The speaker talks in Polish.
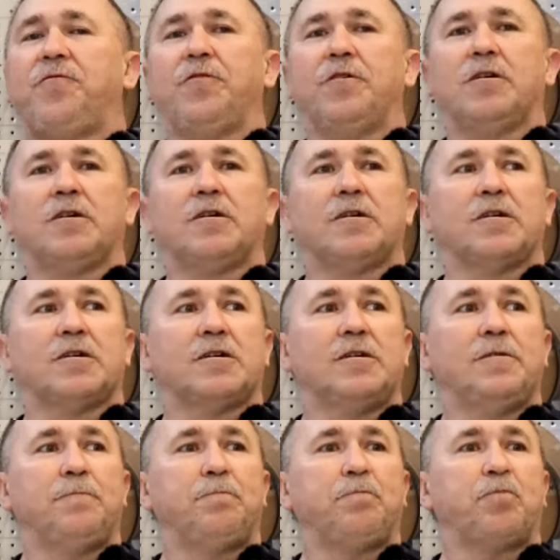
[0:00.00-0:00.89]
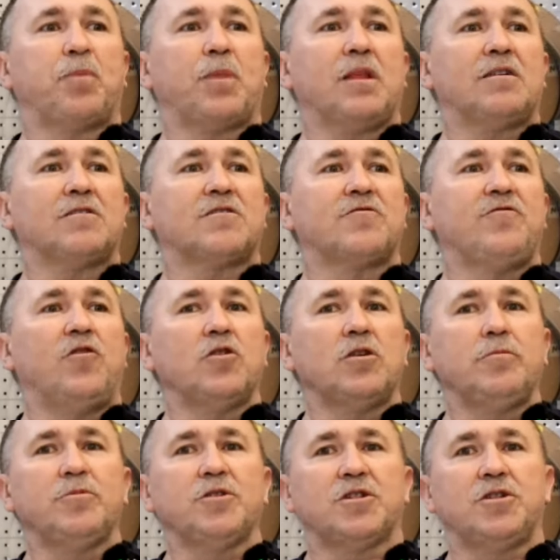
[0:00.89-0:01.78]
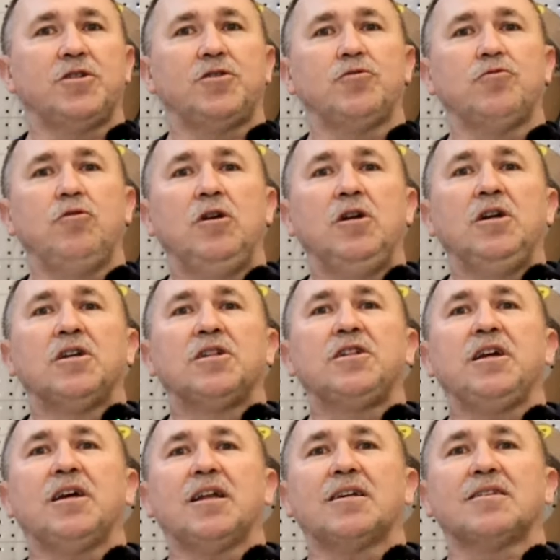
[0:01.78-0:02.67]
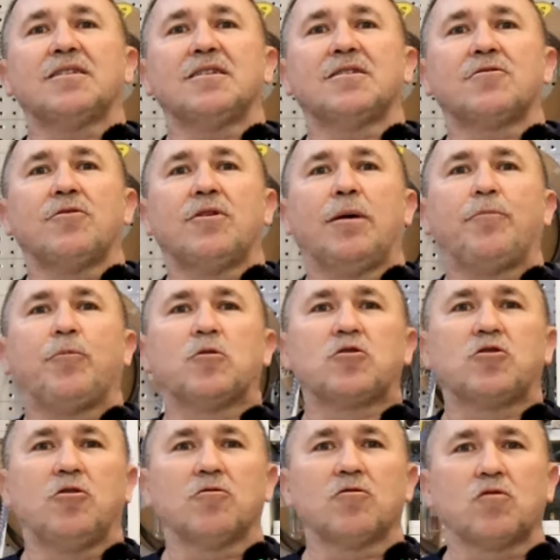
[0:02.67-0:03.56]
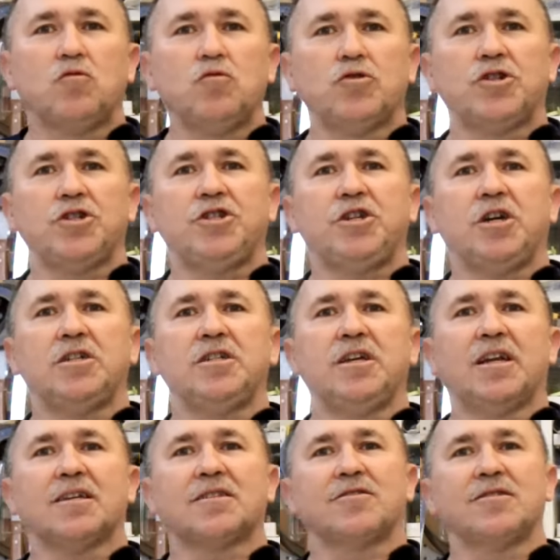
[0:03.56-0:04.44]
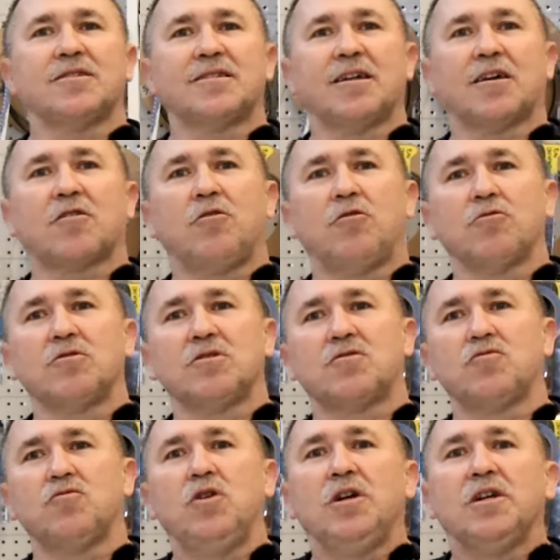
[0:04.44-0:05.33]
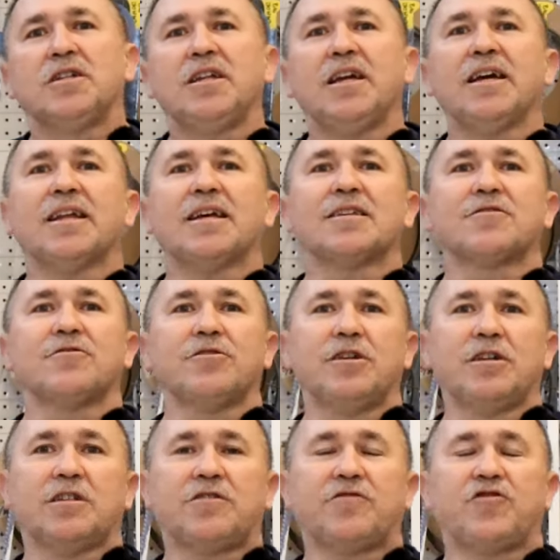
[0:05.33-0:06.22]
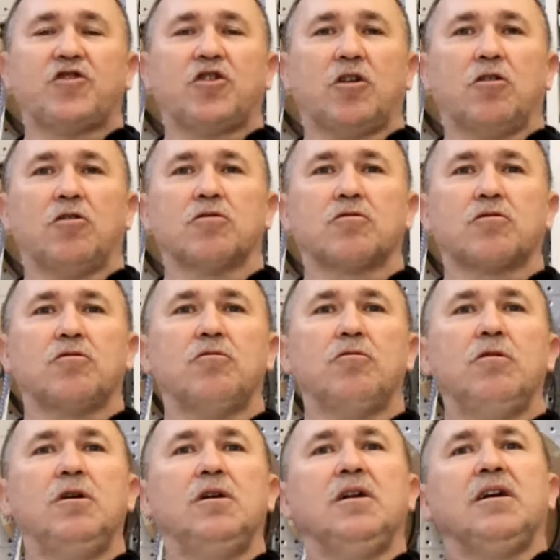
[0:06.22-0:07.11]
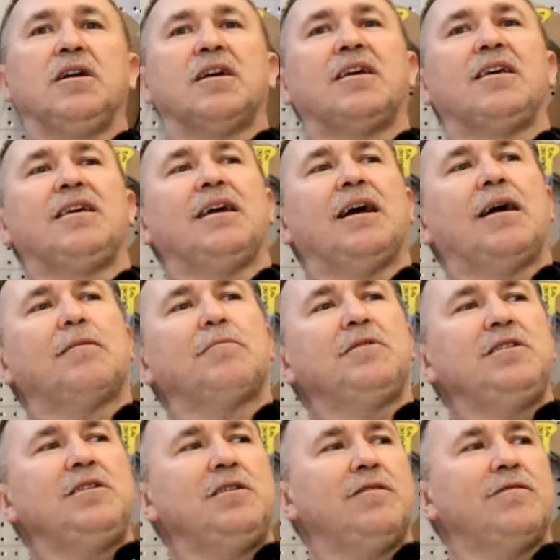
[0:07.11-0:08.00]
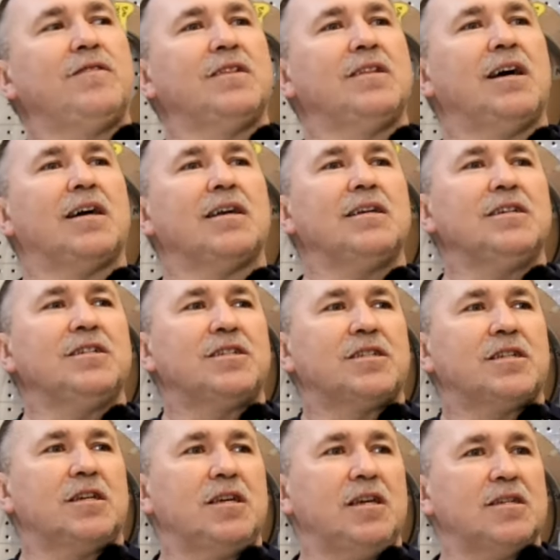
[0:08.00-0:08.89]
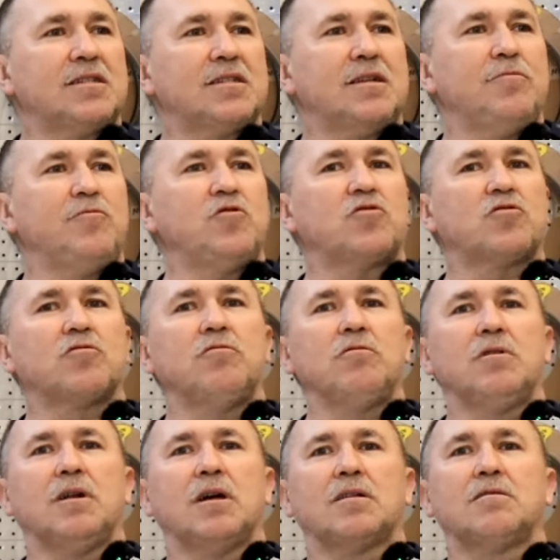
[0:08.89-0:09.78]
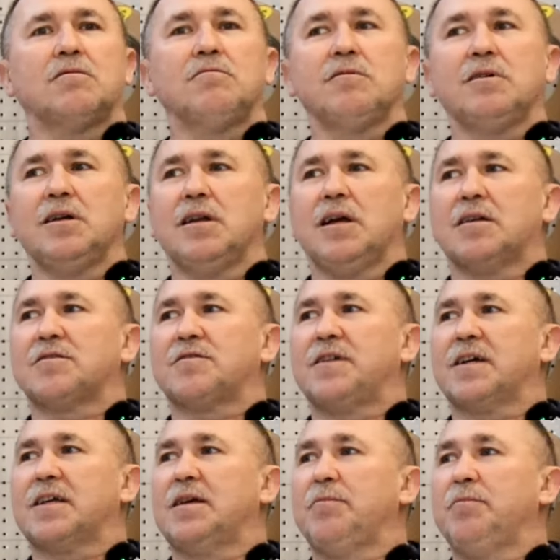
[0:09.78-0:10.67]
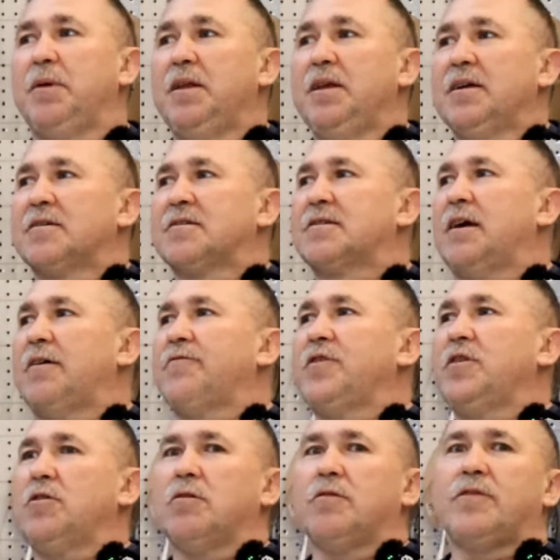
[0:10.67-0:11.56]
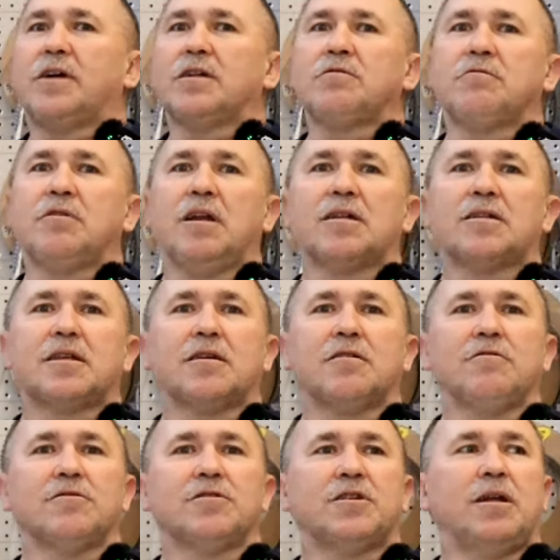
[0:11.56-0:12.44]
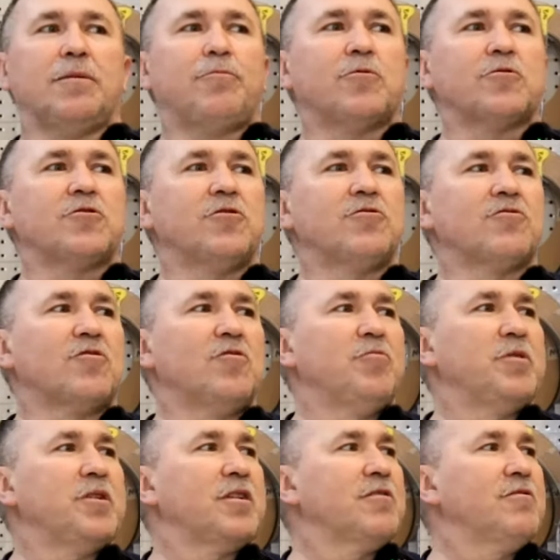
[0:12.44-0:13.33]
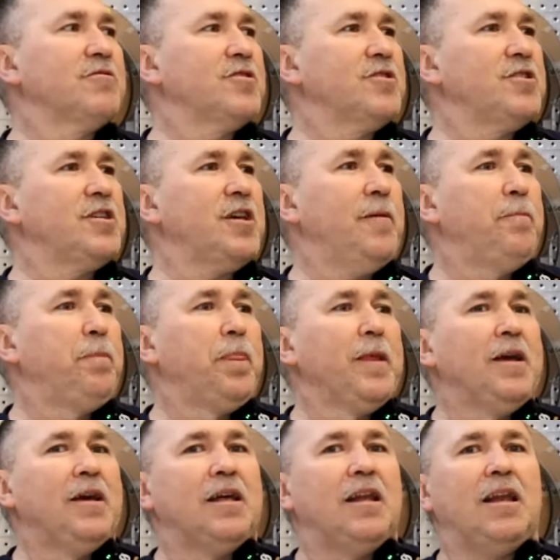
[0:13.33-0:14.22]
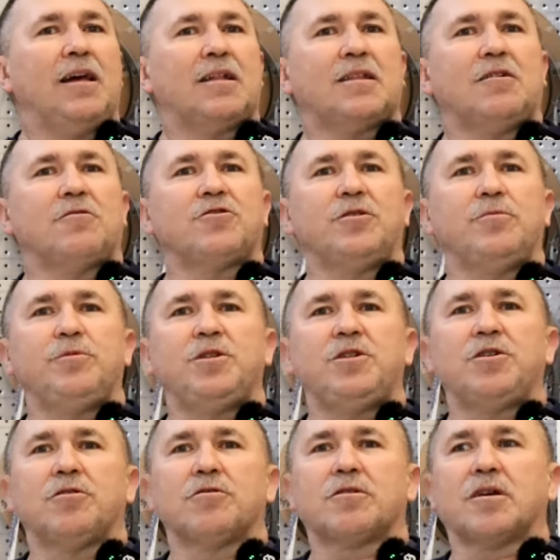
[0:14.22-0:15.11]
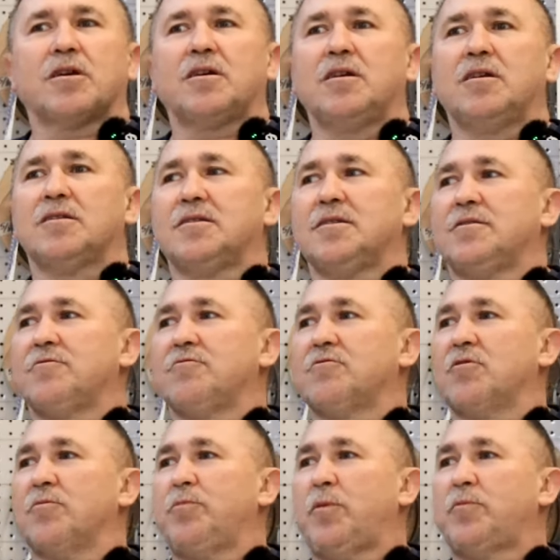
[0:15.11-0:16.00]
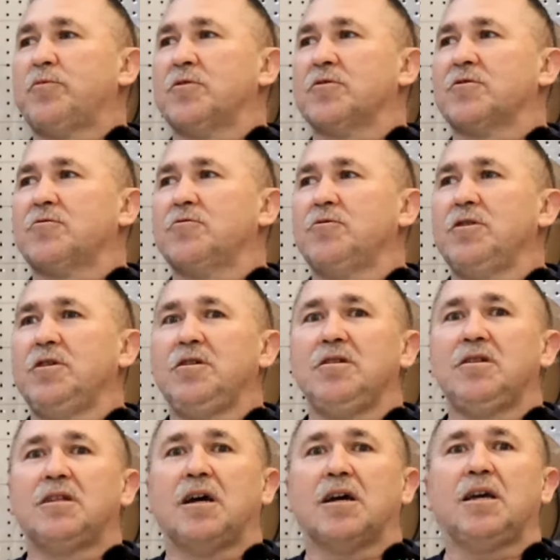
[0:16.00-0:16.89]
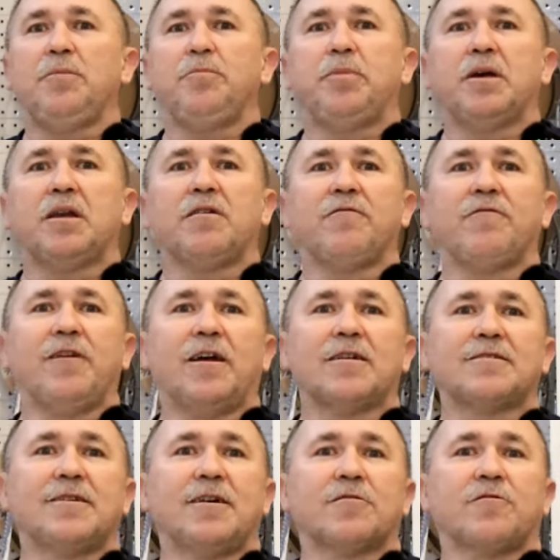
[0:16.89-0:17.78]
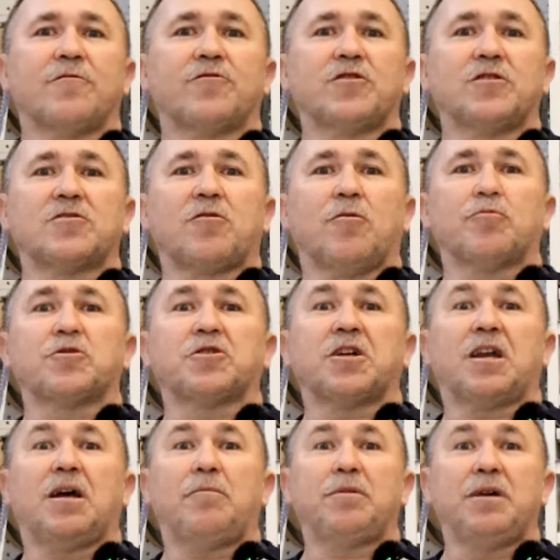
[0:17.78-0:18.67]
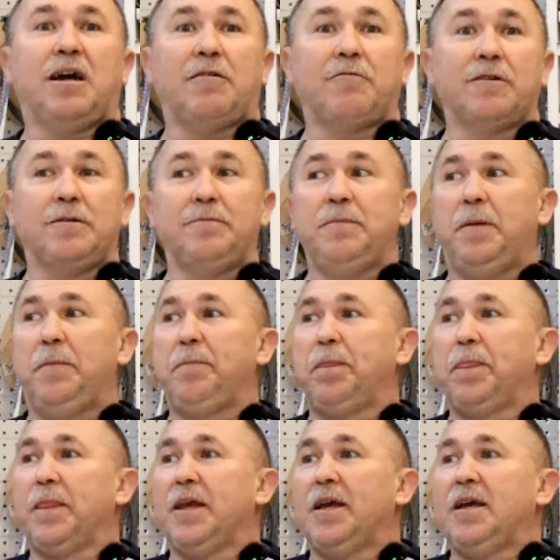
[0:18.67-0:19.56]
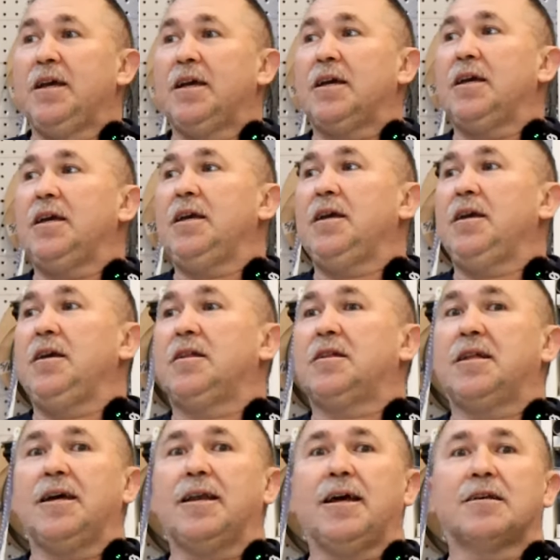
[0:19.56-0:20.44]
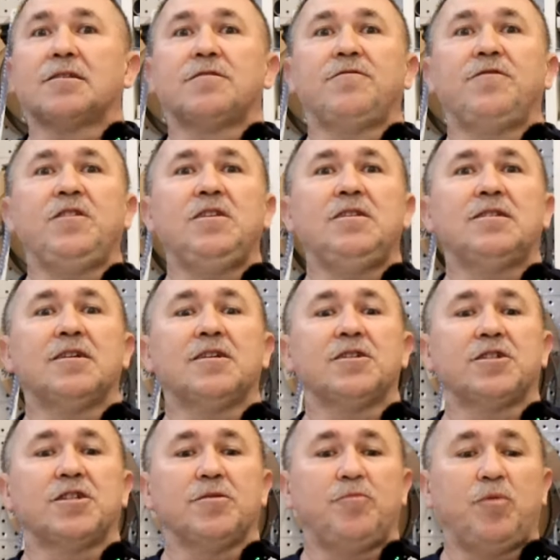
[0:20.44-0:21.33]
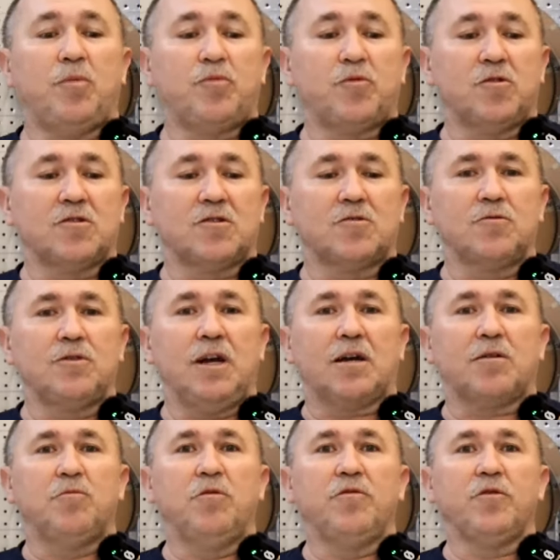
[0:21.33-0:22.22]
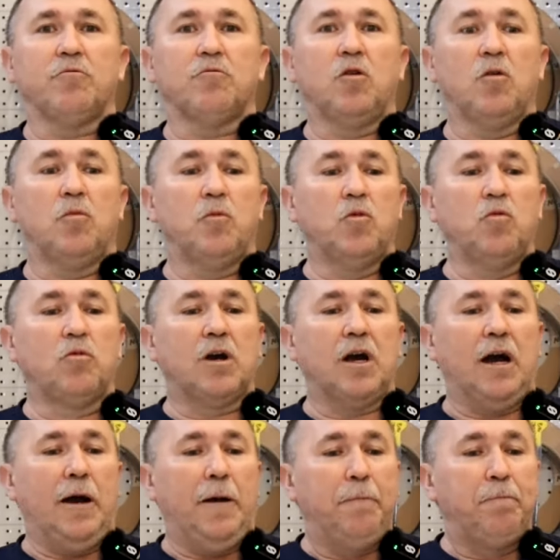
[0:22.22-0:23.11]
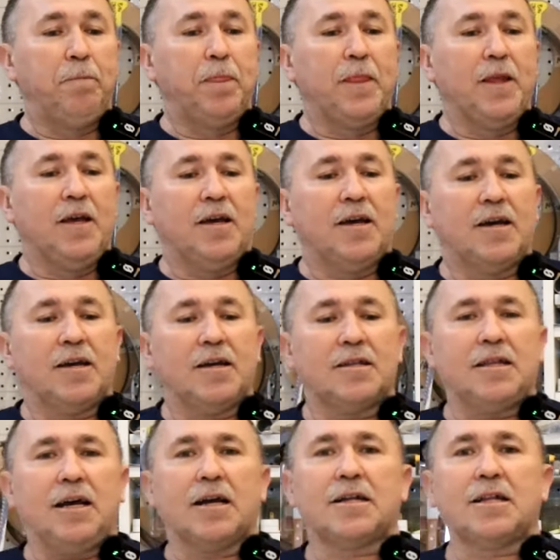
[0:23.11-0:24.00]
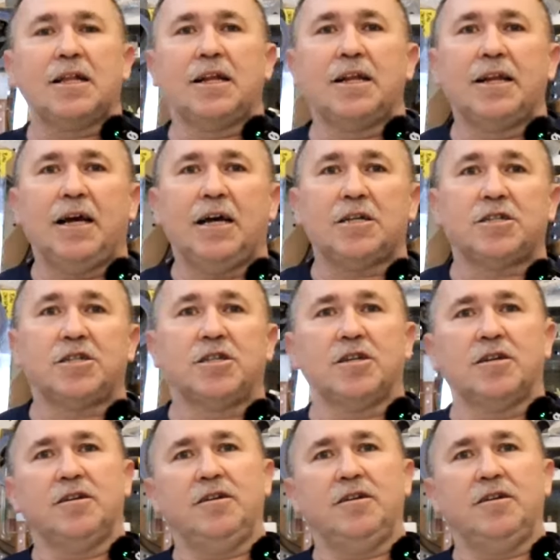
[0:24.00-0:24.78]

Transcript: w e, swoim życiu. Nieraz jest to na początku życia, nieraz to jest na końcu, nieraz to jest w środku. Ja mi się wydaje, że jestem już kurna drugi raz w takim zawirowaniu, dlatego że na początku mojego życia, lata 80., kryzysu, to po prostu i ta hiperinflacja, to wszystko przerabiałem. I teraz widzę, że po prostu jak mówił Gomułka, e, tak ten nasz